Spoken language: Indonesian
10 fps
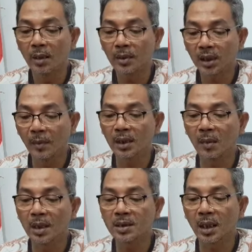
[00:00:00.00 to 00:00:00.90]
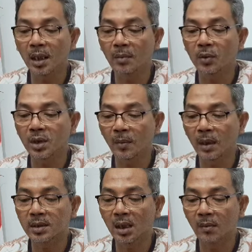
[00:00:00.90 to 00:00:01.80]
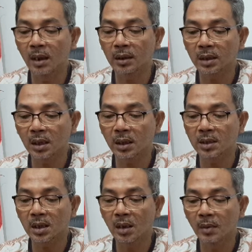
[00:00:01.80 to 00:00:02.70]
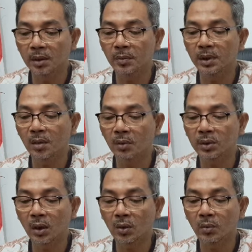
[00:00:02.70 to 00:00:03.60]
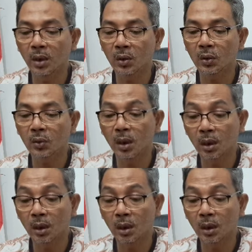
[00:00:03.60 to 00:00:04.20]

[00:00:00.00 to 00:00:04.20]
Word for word: Pertama-tama saya mengucapkan selamat Natal dan selamat menyambut tahun baru